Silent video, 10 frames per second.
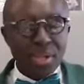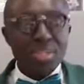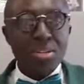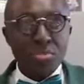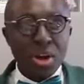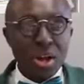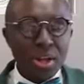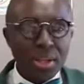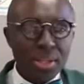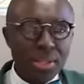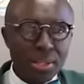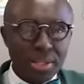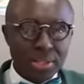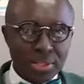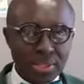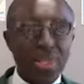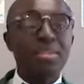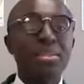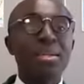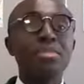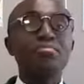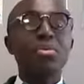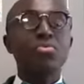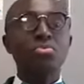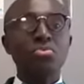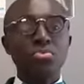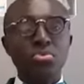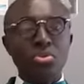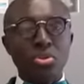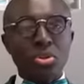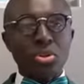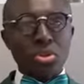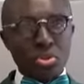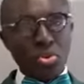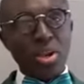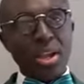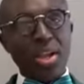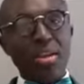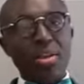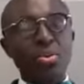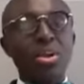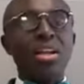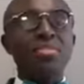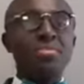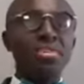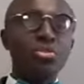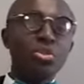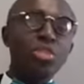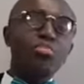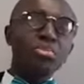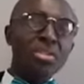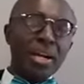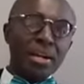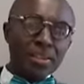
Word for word: savoir Tata Kimbangu, d'aucuns le qualifient de l'épouta.